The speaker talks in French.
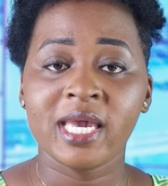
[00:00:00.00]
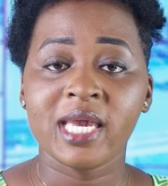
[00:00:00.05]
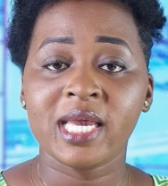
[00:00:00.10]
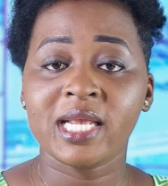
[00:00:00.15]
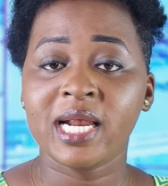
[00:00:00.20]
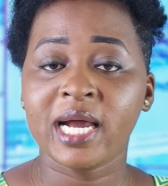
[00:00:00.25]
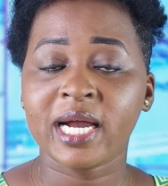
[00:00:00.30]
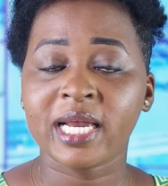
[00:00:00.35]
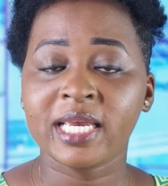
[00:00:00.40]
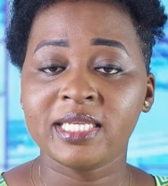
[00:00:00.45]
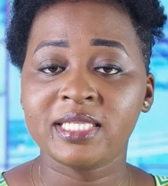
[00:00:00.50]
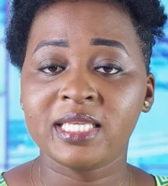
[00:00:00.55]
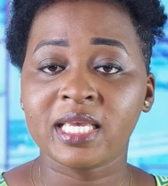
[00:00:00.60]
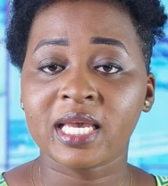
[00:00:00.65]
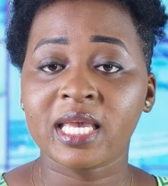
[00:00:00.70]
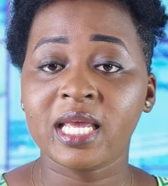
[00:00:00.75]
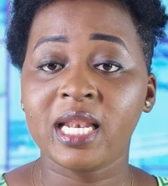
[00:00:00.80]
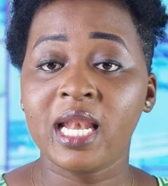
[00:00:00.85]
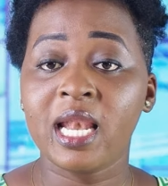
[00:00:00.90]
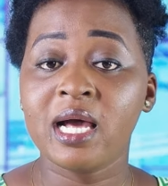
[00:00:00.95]
Il a
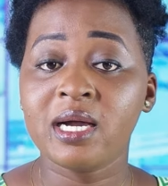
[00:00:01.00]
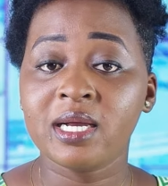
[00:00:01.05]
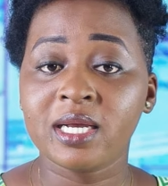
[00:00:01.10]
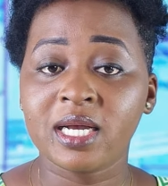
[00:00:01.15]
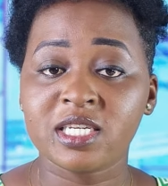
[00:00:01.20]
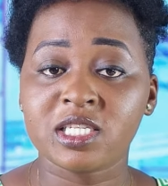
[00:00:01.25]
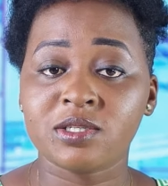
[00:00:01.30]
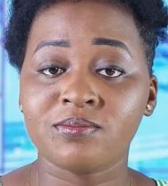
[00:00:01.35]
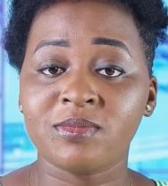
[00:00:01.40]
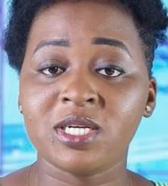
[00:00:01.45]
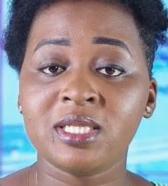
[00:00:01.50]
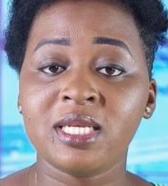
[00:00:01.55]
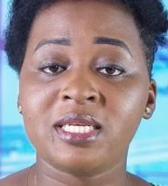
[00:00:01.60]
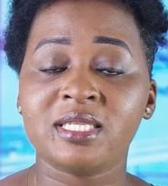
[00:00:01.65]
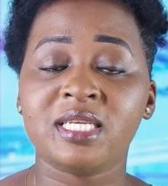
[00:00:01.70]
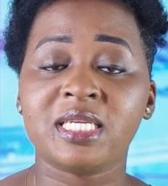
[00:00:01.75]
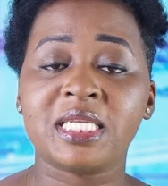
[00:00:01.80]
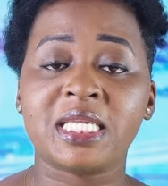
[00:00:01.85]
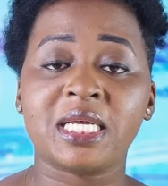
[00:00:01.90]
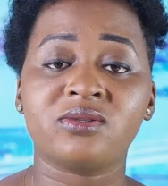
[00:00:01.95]
réitéré l'engagement
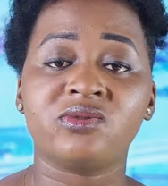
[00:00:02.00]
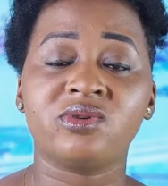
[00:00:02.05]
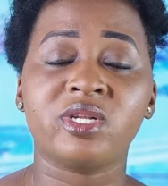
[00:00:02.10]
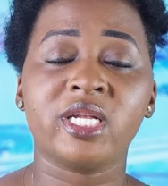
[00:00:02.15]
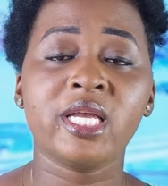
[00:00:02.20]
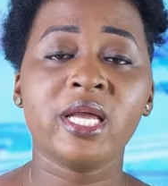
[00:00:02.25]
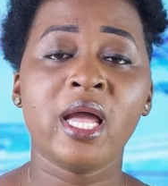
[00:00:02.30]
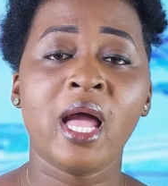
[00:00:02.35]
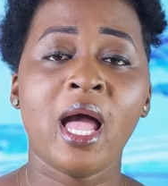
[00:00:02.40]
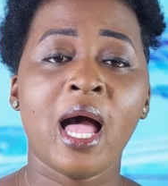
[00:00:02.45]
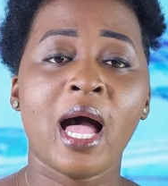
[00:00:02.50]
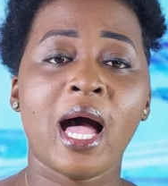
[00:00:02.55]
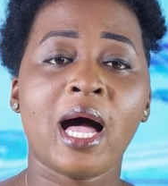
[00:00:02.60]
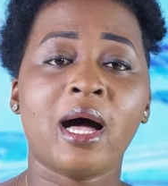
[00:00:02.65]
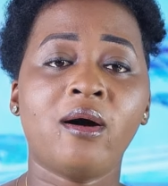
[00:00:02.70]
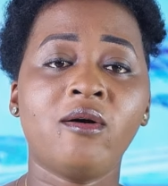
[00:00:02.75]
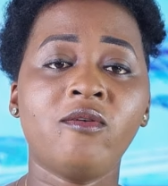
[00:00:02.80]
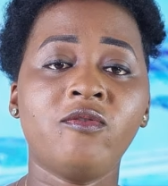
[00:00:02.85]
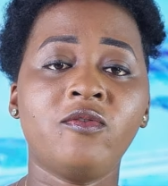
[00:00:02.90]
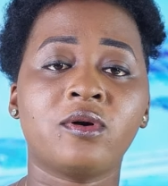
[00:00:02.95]
des États-Unis
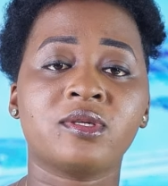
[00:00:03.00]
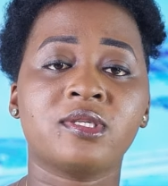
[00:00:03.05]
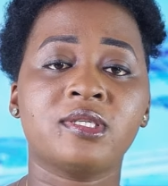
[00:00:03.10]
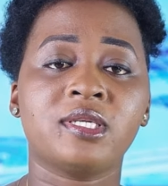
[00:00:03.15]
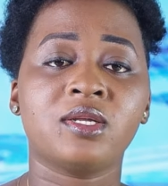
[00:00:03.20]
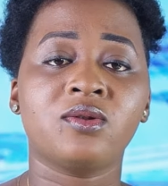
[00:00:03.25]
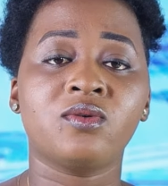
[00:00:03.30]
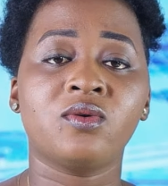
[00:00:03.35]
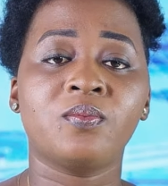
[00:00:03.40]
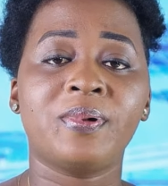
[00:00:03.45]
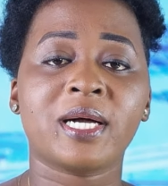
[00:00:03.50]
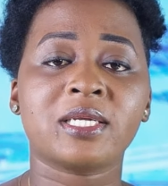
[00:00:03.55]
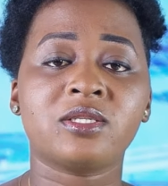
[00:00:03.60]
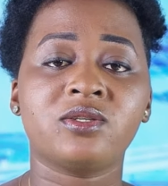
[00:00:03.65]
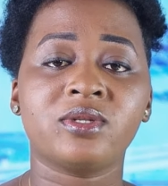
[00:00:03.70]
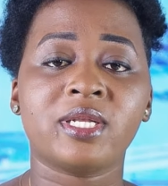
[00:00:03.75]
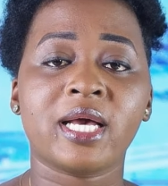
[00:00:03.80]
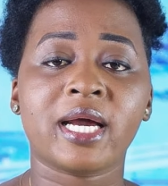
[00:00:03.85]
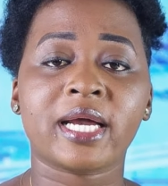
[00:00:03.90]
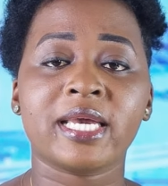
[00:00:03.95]
à renforcer le
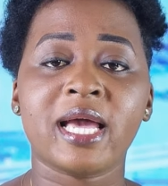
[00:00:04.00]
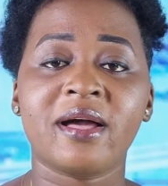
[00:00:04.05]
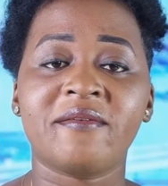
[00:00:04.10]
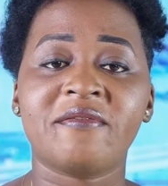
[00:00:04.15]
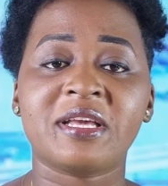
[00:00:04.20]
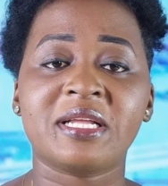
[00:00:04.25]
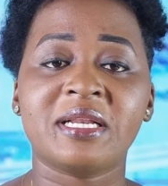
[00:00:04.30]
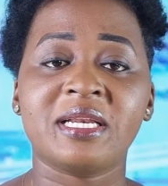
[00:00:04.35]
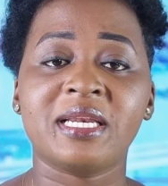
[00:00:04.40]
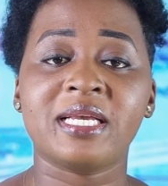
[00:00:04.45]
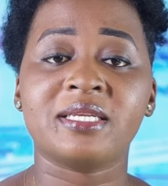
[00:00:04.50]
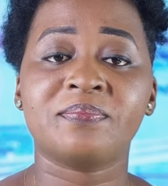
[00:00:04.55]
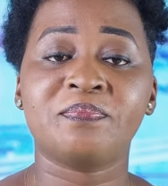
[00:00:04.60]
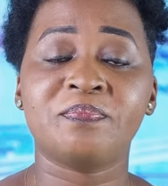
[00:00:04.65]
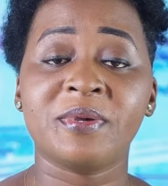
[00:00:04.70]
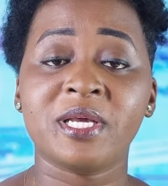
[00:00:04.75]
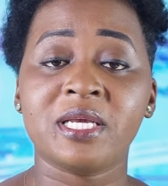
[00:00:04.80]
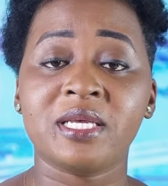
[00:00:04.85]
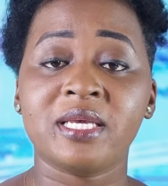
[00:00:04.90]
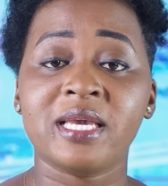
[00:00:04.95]
partenariat avec les
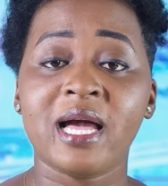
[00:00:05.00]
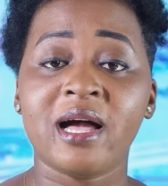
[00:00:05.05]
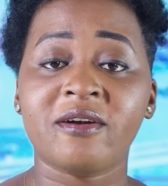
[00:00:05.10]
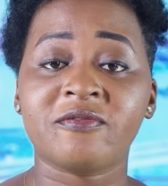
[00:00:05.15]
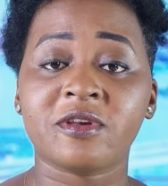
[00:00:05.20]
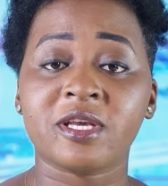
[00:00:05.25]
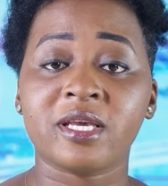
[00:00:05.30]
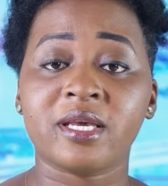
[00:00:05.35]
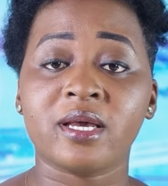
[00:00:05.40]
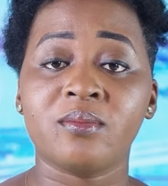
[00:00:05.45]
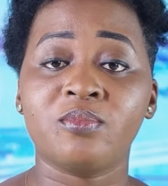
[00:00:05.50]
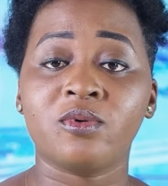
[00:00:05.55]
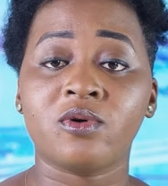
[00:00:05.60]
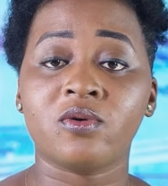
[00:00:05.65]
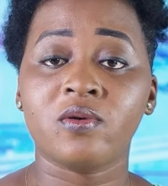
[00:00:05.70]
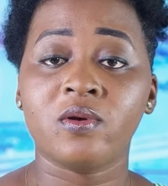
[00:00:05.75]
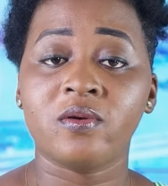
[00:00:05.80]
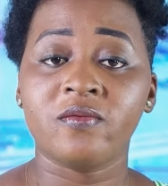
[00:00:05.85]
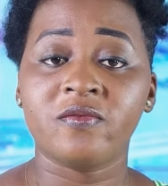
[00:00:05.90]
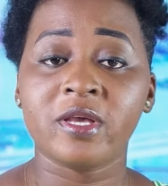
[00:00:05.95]
pays africains pour
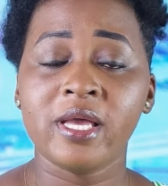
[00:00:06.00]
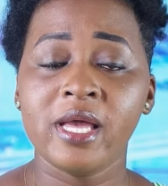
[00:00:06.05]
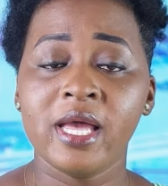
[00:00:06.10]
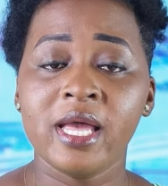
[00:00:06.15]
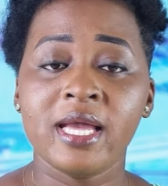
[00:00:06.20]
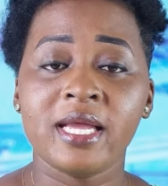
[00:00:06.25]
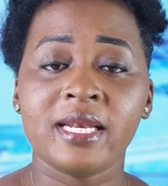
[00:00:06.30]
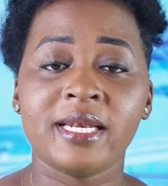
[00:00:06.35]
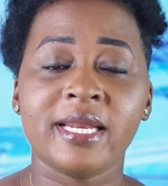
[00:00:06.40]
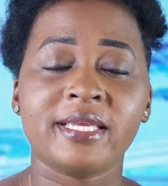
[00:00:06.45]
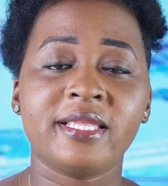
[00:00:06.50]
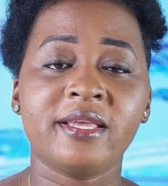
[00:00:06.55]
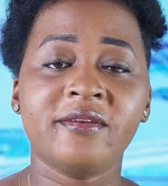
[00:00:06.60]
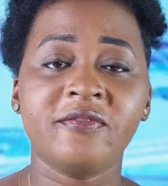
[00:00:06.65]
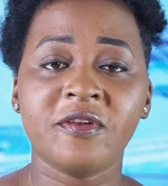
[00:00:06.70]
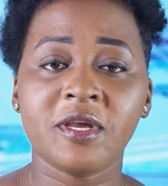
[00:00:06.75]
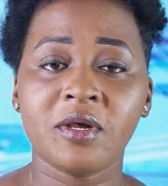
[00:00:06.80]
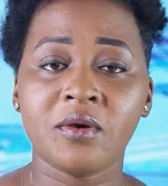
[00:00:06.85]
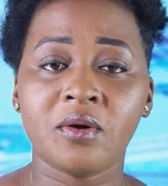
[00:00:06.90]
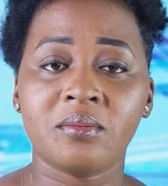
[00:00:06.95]
relever les
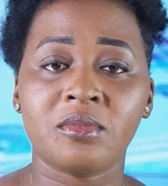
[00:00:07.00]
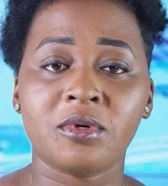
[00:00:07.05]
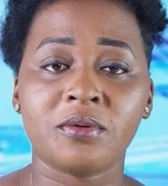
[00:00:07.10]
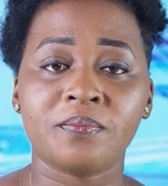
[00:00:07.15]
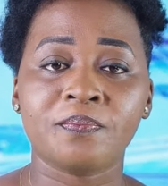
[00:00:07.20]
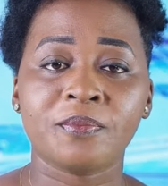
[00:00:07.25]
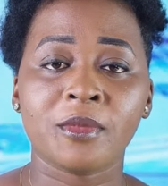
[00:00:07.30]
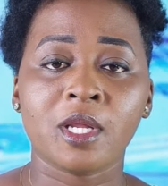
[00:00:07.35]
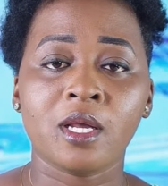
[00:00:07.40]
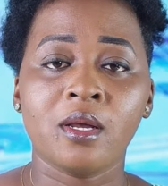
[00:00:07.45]
défis communs.